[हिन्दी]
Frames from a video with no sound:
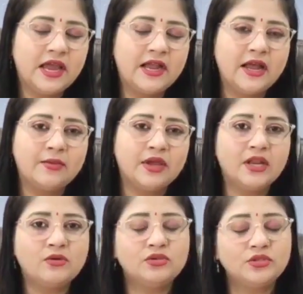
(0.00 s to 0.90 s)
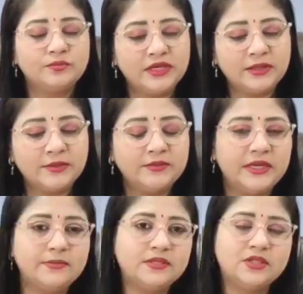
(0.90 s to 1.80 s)
एंड आपके लिए कुछ मिनिमम
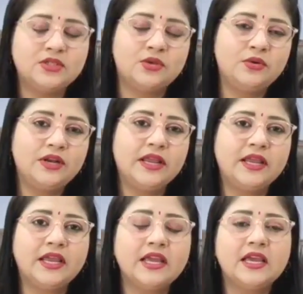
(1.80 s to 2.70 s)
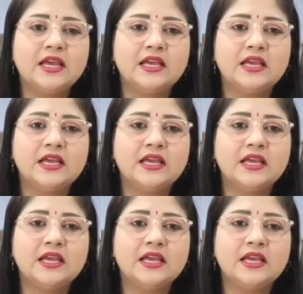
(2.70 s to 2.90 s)
टिप्स ज़रूर रहेंगे